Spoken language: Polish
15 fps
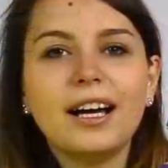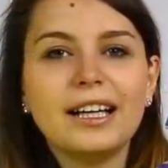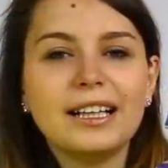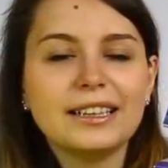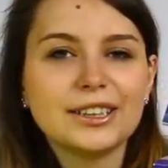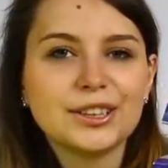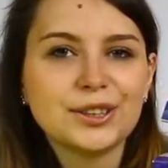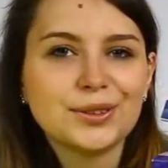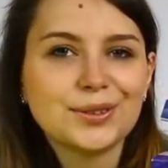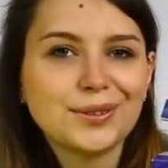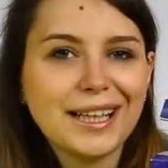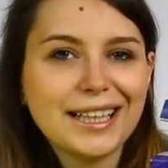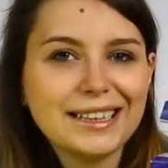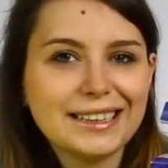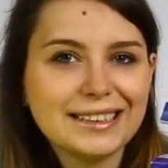E,
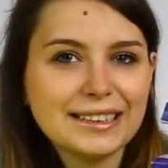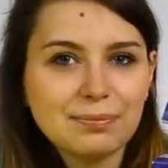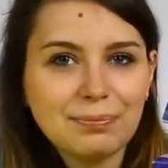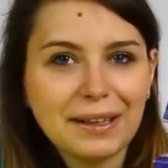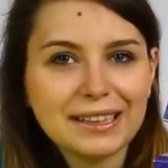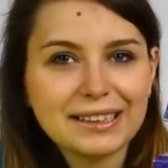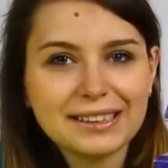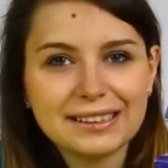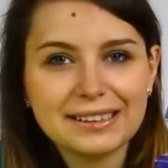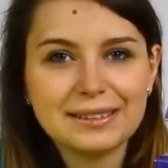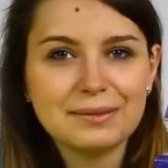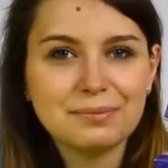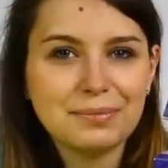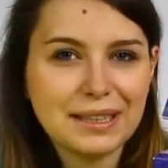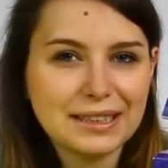Twilight
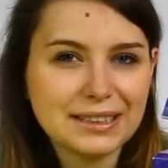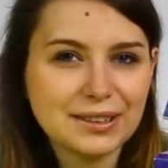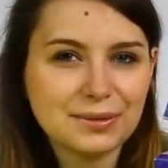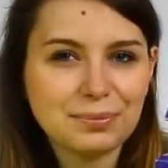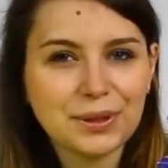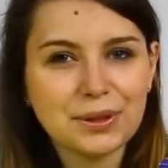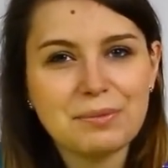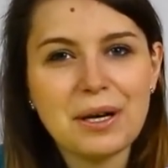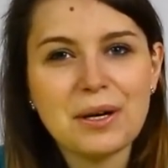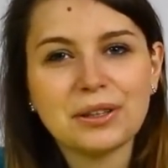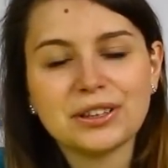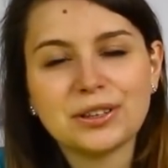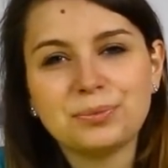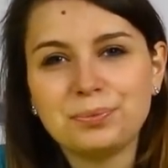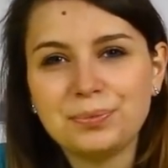Sparkle bardzo
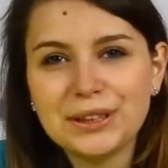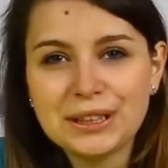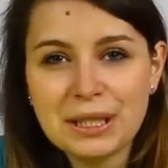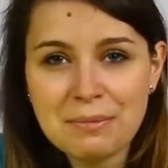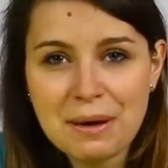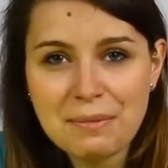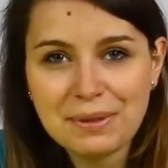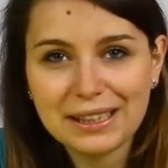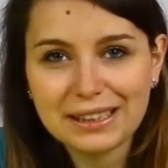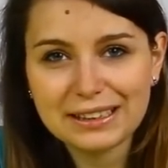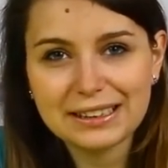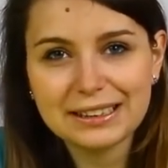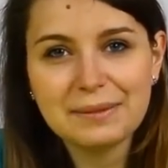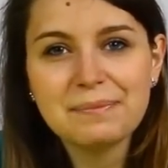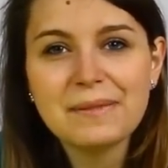podobała się piżama
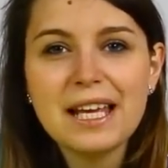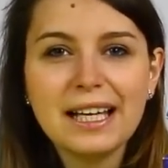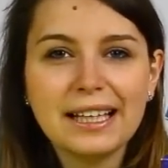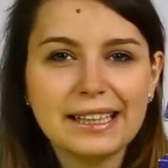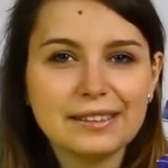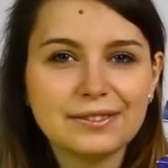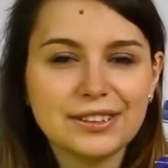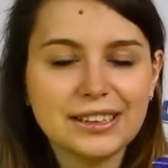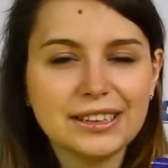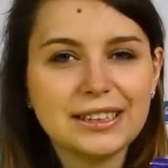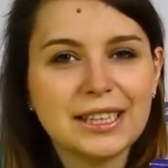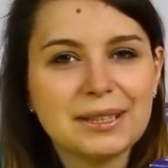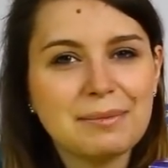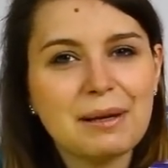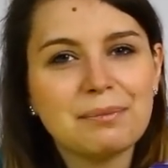party. Jak
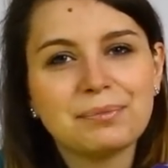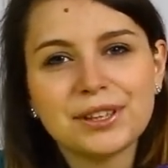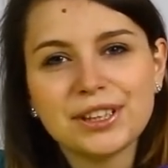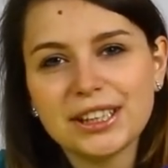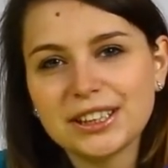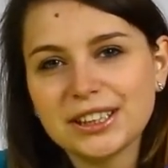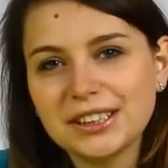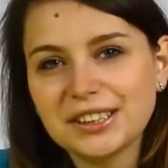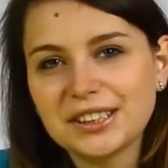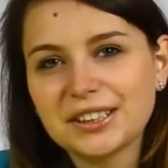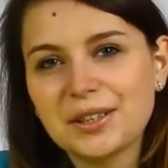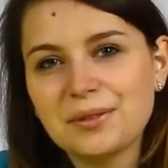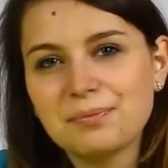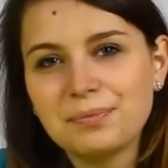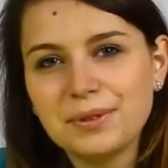widzicie ma
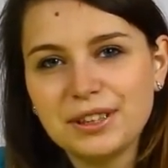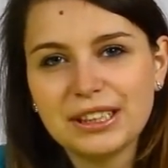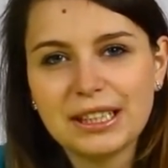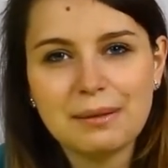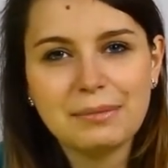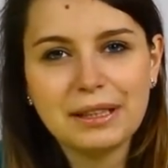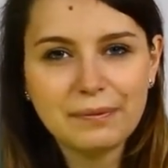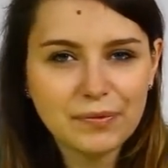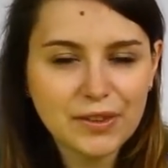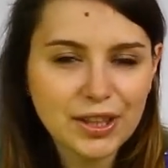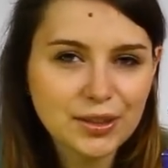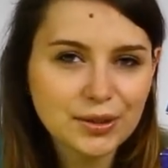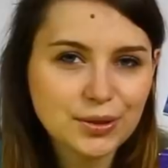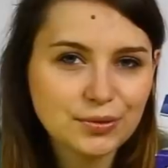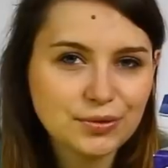prześliczną piżamę,
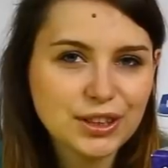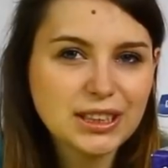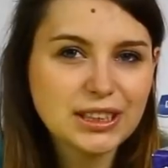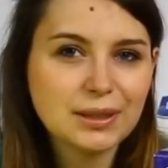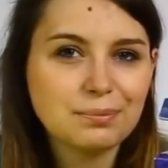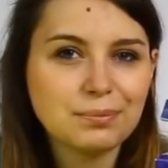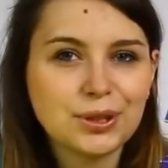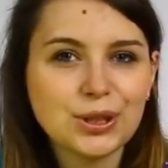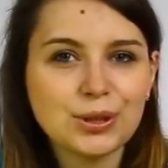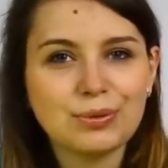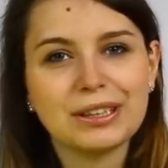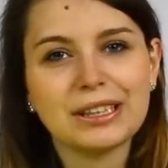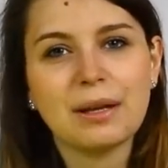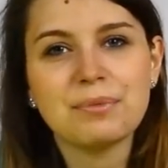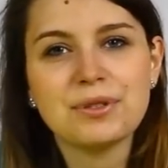no i oczywiście
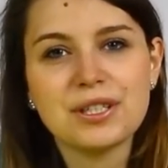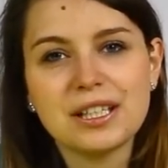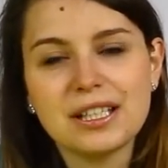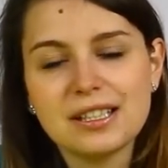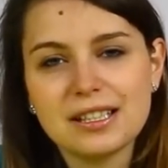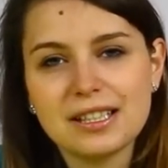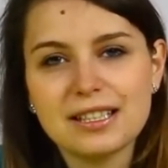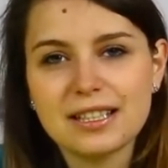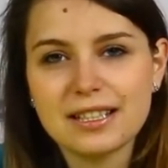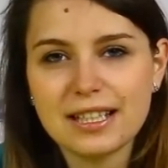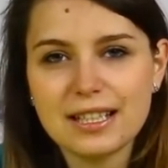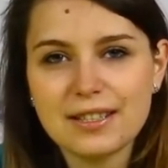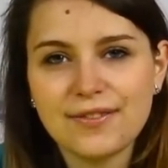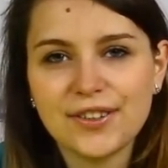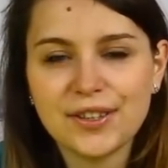przyszła na przyjęcie
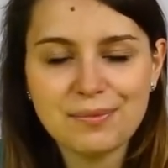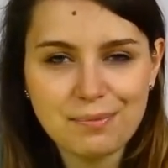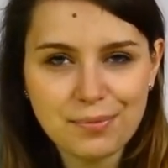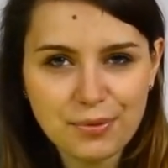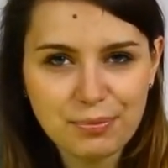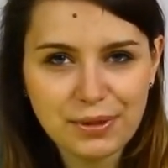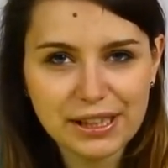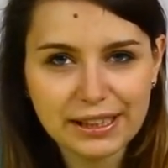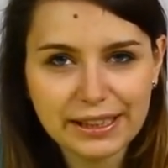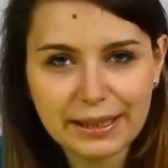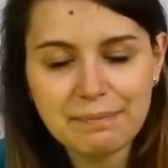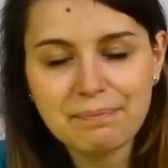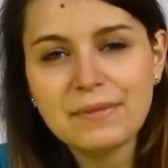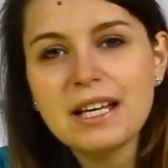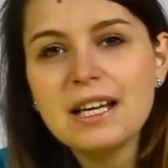ze swoim
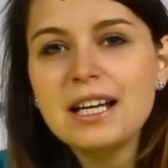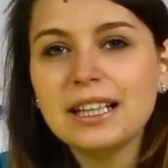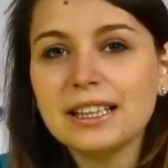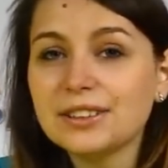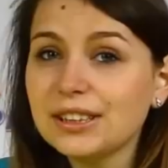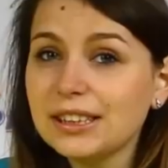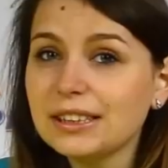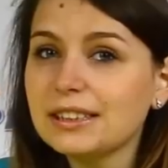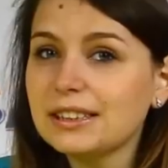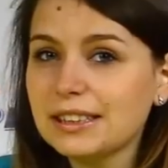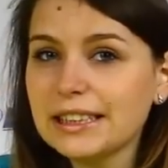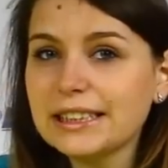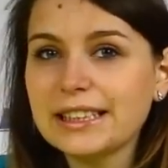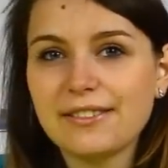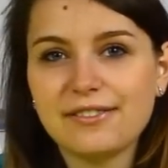pupilkiem. Jeżeli
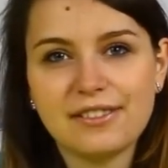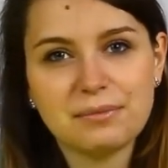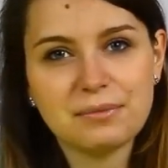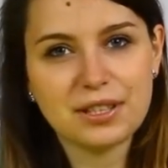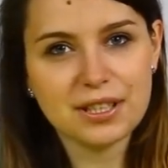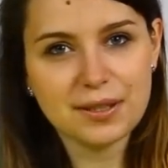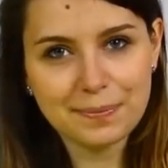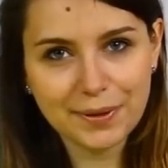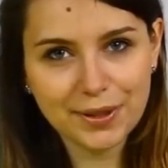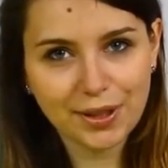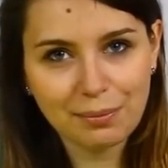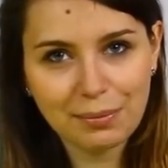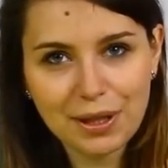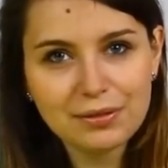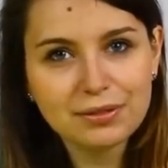ten zestaw Wam się
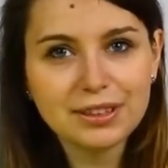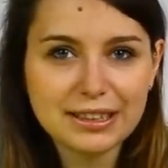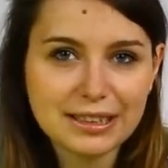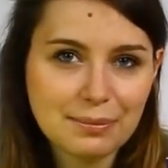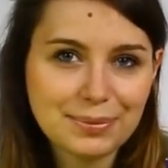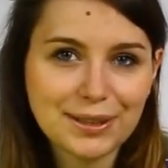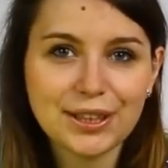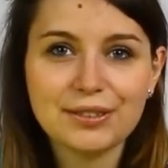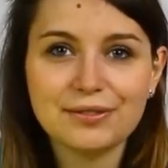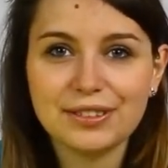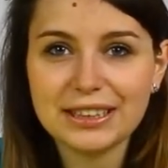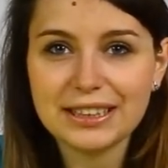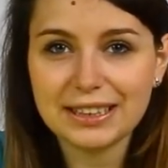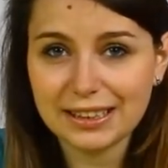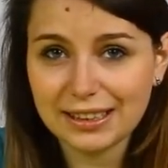spodobał, to zapraszam
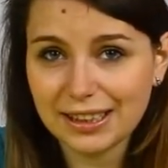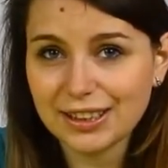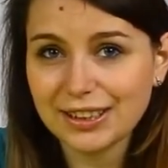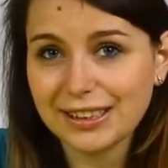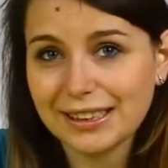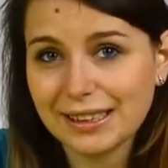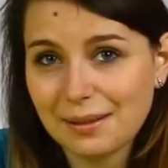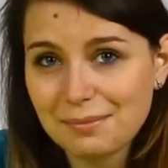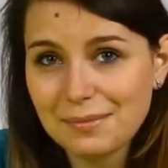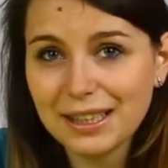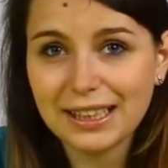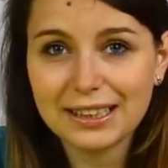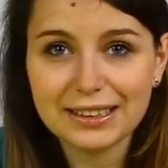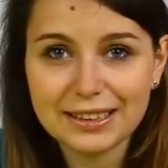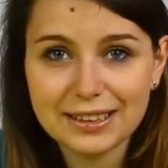Was serdecznie na
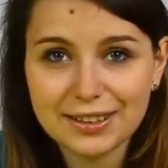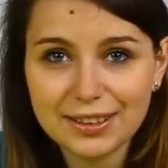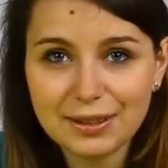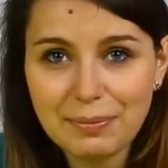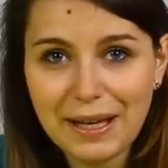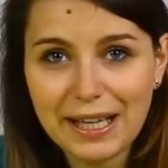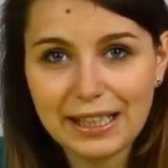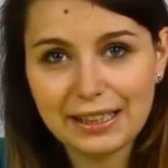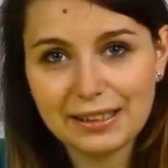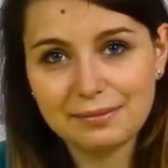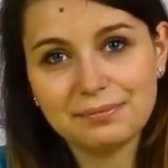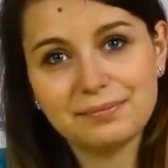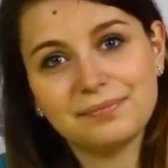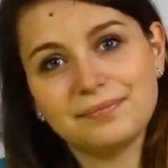megadyskont.pl.